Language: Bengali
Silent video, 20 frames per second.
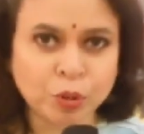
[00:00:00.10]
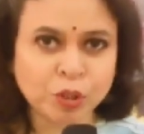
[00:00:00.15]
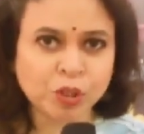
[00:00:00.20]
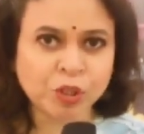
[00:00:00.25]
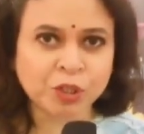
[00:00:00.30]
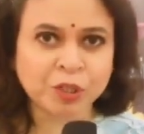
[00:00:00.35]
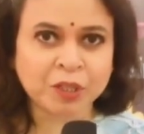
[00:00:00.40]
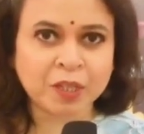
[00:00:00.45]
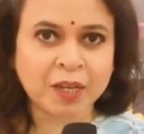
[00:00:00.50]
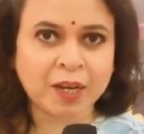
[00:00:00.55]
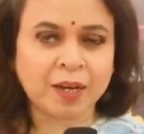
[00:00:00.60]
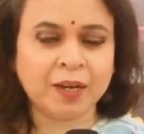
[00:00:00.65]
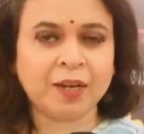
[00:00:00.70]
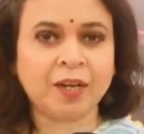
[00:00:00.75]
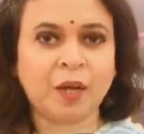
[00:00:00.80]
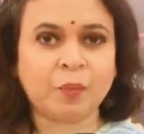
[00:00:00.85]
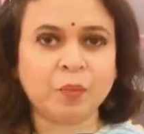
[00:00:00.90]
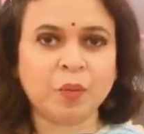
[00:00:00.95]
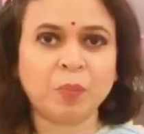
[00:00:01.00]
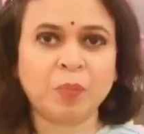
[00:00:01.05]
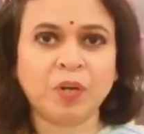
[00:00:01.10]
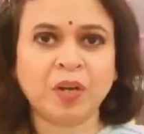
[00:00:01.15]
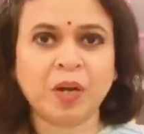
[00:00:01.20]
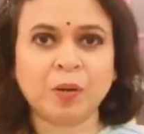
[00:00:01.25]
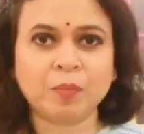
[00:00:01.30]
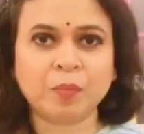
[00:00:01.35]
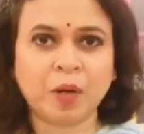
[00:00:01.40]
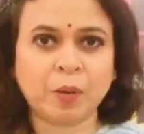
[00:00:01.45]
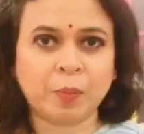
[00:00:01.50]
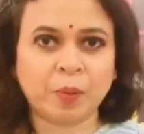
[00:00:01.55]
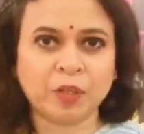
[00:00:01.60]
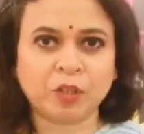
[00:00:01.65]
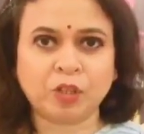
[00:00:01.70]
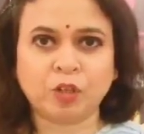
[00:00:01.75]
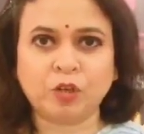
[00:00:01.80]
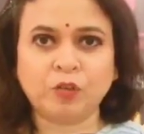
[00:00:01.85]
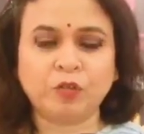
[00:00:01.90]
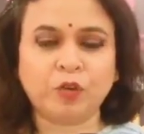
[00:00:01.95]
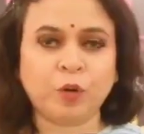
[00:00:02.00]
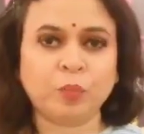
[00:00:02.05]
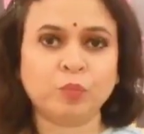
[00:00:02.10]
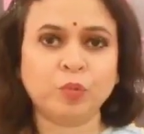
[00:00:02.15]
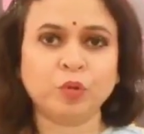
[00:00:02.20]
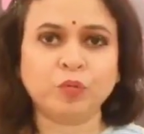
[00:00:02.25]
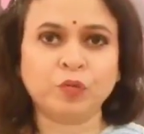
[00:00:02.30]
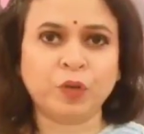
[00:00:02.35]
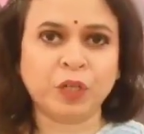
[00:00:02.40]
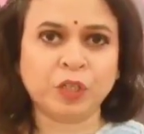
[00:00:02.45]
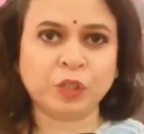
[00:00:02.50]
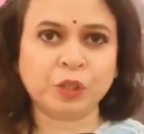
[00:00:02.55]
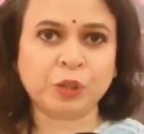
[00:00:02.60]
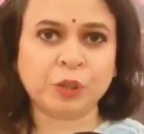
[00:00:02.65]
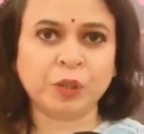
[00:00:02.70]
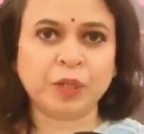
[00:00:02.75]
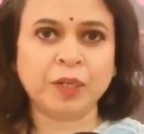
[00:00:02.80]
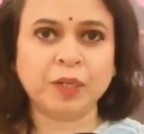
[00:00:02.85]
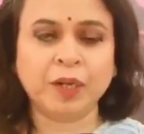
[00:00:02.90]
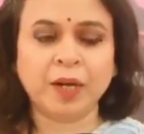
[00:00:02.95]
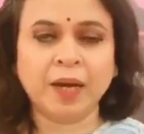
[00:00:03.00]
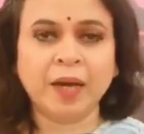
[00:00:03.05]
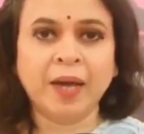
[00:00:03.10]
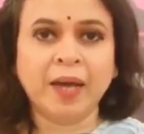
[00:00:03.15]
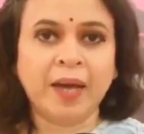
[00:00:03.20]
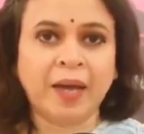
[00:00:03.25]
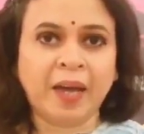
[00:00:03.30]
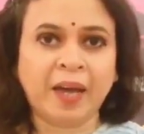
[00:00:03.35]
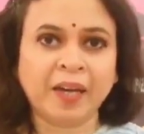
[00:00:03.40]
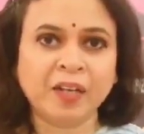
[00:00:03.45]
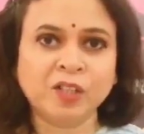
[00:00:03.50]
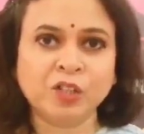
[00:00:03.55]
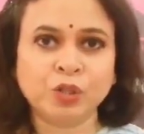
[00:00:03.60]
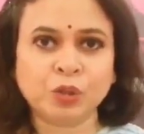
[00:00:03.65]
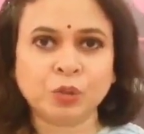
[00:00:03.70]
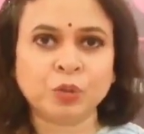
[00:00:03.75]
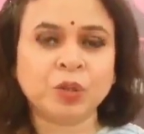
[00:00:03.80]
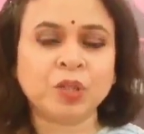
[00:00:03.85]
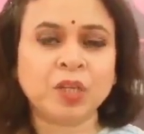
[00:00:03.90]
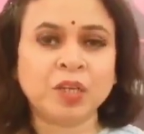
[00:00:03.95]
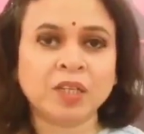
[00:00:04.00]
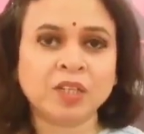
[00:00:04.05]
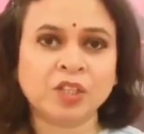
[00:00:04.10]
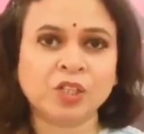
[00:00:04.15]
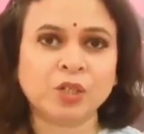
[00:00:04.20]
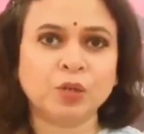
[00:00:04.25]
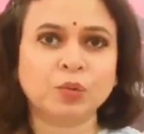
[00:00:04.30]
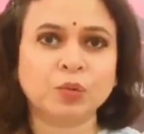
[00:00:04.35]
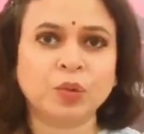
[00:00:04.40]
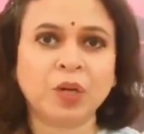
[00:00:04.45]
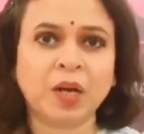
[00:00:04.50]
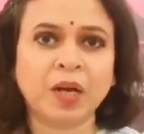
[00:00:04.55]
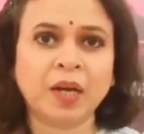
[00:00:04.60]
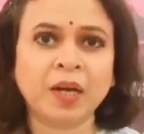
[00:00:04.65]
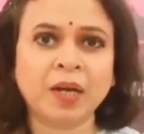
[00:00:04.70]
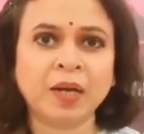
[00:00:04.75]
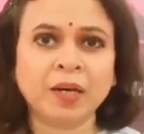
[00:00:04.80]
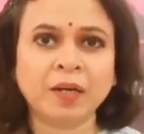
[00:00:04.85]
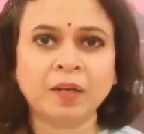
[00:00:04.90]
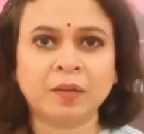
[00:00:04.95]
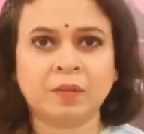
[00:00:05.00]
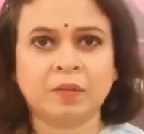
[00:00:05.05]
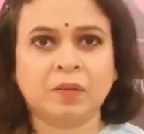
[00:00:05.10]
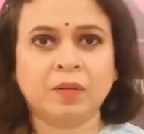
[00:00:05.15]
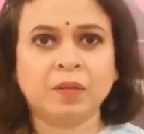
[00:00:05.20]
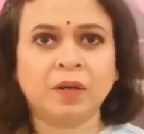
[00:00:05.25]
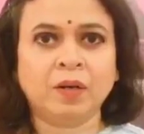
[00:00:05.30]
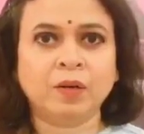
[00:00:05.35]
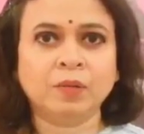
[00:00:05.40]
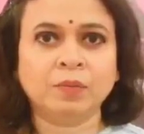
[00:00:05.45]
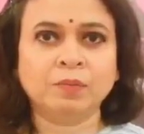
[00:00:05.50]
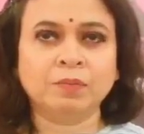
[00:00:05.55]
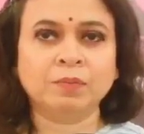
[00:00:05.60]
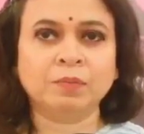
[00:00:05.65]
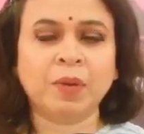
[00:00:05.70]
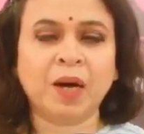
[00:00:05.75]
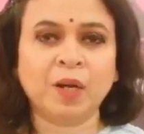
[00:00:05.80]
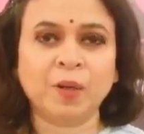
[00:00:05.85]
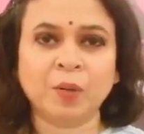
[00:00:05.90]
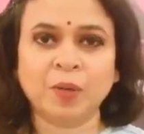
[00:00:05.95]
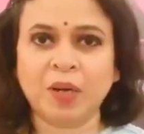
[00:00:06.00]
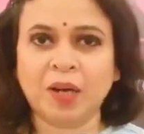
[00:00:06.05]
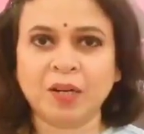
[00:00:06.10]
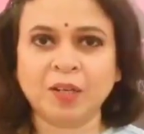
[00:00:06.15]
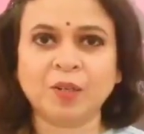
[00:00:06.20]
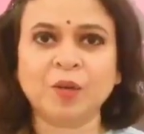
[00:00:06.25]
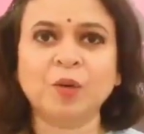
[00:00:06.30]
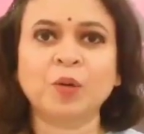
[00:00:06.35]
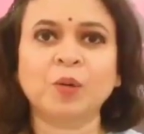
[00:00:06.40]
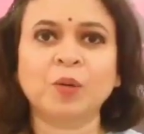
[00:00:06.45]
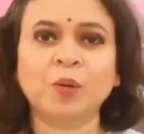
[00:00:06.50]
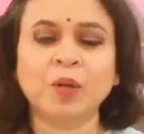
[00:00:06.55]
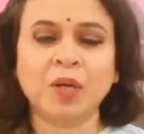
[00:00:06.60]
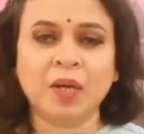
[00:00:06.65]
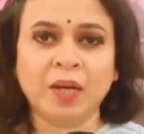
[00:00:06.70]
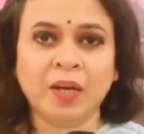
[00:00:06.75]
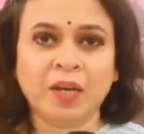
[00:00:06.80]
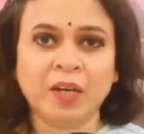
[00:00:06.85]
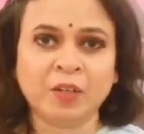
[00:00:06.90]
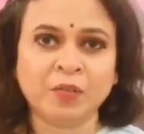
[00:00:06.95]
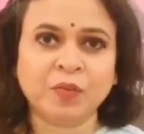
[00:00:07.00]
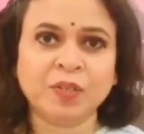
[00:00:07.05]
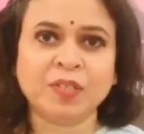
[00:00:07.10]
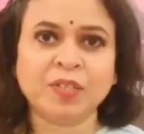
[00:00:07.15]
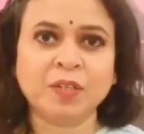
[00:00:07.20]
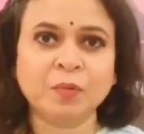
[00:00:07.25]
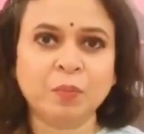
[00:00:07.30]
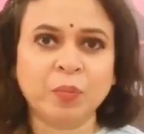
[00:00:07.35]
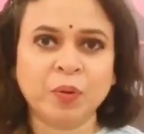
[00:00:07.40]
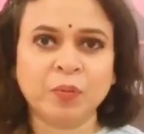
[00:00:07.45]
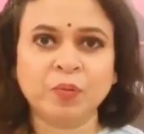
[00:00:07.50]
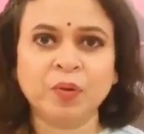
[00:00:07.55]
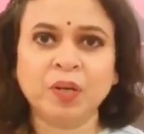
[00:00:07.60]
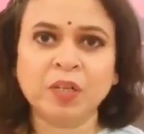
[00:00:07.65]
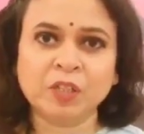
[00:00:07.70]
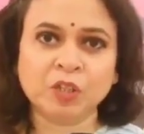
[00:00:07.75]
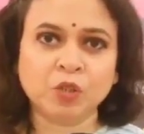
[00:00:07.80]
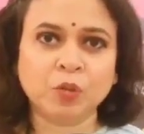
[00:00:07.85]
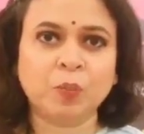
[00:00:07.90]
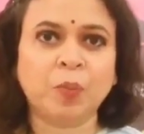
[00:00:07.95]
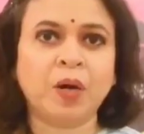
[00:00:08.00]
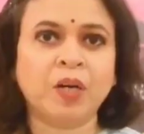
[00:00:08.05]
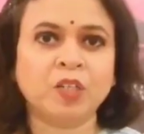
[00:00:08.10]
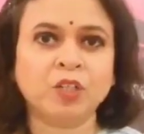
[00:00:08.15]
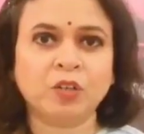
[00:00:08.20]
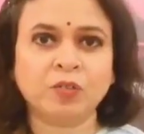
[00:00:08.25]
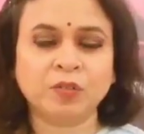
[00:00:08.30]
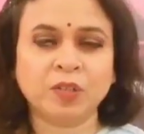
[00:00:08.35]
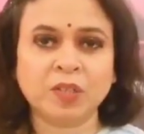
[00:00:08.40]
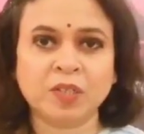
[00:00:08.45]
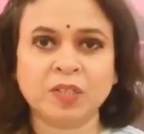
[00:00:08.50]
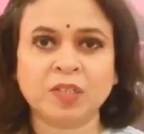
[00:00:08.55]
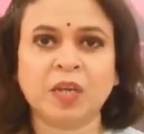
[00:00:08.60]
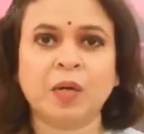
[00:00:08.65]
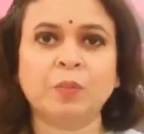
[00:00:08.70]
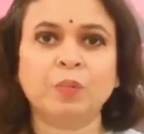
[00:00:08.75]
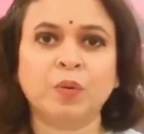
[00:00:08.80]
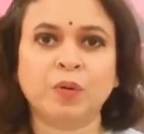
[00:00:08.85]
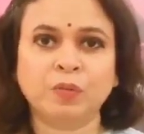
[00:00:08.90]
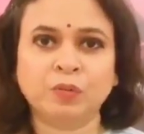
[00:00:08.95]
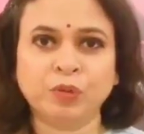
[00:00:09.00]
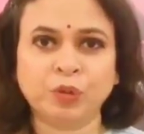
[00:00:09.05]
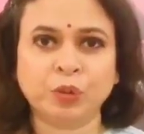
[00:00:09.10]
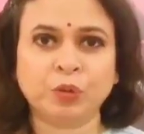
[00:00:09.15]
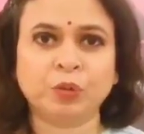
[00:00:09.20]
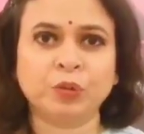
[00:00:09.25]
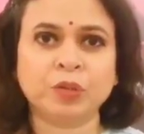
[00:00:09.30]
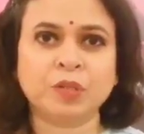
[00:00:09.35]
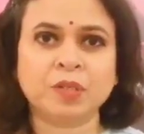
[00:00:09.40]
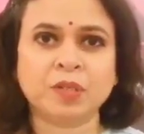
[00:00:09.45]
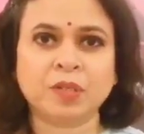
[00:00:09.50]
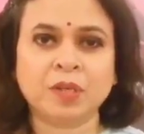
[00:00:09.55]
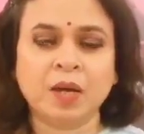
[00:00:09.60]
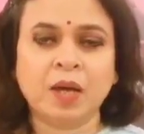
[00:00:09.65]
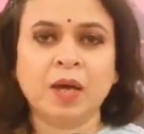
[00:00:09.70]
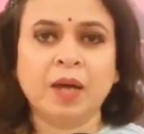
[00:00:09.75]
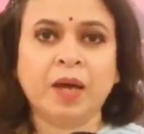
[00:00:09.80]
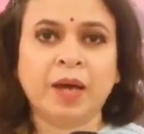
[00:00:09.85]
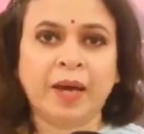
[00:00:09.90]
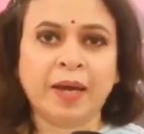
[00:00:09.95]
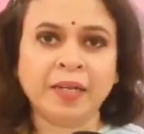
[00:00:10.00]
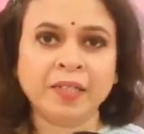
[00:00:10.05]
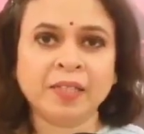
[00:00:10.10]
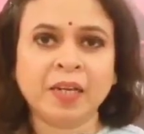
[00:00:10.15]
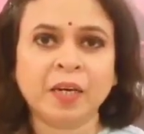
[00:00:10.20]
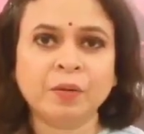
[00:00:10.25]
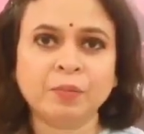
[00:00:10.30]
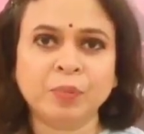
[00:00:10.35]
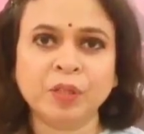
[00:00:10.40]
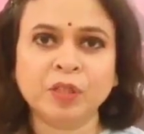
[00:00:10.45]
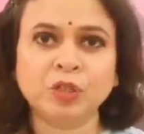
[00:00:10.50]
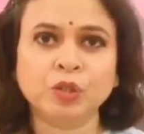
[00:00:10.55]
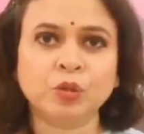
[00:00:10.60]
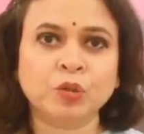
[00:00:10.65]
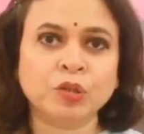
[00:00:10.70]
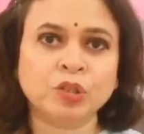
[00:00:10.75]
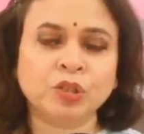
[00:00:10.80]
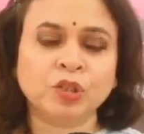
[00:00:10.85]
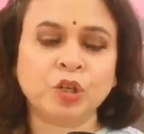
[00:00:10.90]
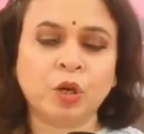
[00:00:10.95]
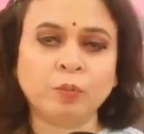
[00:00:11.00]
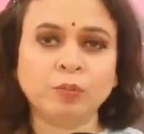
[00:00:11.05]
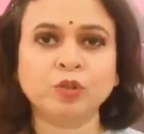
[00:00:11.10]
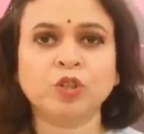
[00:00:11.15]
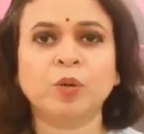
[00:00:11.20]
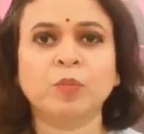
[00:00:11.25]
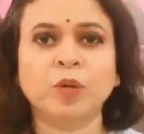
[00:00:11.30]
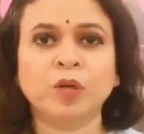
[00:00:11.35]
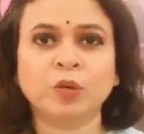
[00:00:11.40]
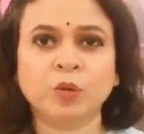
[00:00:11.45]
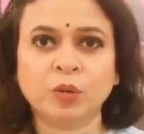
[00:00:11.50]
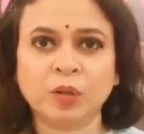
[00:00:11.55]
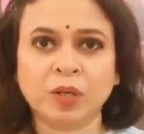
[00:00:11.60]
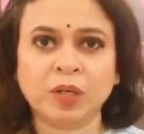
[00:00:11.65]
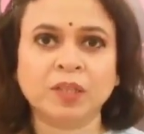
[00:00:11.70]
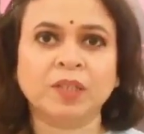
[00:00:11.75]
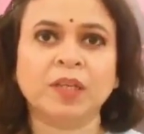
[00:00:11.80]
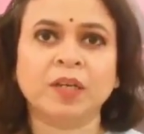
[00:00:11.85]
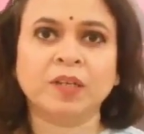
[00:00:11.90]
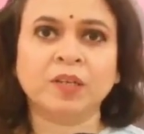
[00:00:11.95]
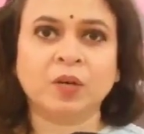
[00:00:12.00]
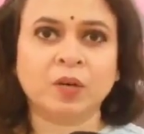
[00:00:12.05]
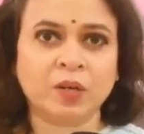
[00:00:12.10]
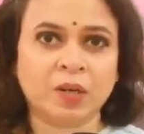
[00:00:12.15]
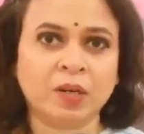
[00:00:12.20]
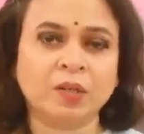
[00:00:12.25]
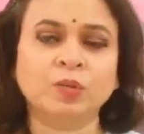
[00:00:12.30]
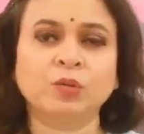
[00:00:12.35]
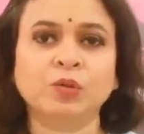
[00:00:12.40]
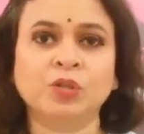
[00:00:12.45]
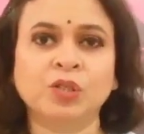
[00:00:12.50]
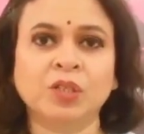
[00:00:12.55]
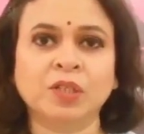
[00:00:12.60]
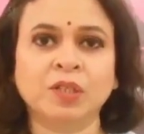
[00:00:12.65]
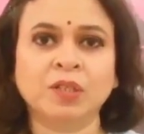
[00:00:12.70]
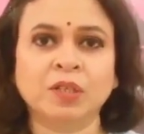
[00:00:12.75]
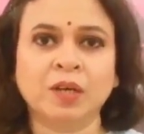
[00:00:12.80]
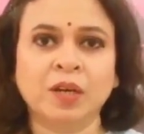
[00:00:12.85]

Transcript: সন্ধ্যা আমি প্রিয়া মহাপাত্র ফ্রম ভুবনেশ্বর এই শোতে এসে অনেক ভালো লাগলো ইট ওয়াজ এন প্রিভিলেজ টু পার্ট অফ দিস টাইপ অফ শোজ এই টাইপের শোজ সব সময় কলকাতায় করার উচিত